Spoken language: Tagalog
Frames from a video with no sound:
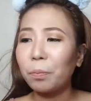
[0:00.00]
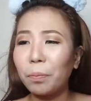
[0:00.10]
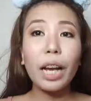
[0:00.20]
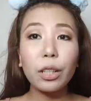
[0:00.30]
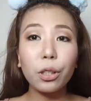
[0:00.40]

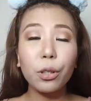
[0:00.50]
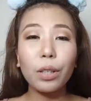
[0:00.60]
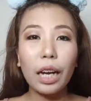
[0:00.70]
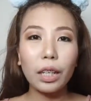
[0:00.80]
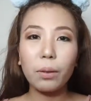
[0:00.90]
Ito yung
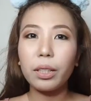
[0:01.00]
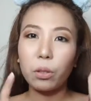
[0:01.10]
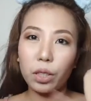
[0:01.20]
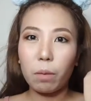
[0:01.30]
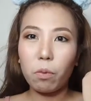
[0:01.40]
gagawin
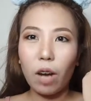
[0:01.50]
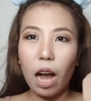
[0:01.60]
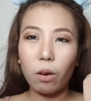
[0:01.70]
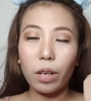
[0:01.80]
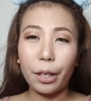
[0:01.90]
ko sa
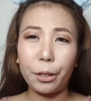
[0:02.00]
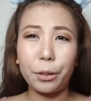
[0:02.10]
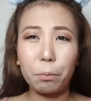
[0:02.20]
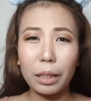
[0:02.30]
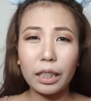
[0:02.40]
mukha ko
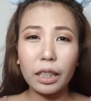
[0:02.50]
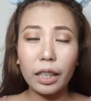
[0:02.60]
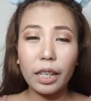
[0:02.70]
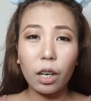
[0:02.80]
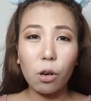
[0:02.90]
ngayon.
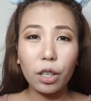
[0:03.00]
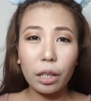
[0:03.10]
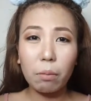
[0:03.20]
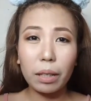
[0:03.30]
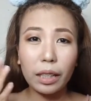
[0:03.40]
Magtatry ako
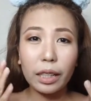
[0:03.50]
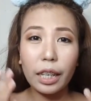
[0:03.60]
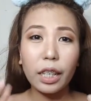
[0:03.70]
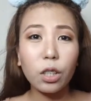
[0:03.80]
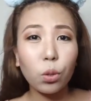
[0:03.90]
na
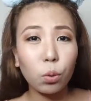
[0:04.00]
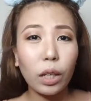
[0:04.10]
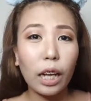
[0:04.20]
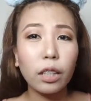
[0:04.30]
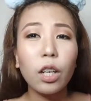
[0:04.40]
maglagay ng
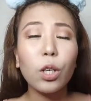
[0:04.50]
sugat.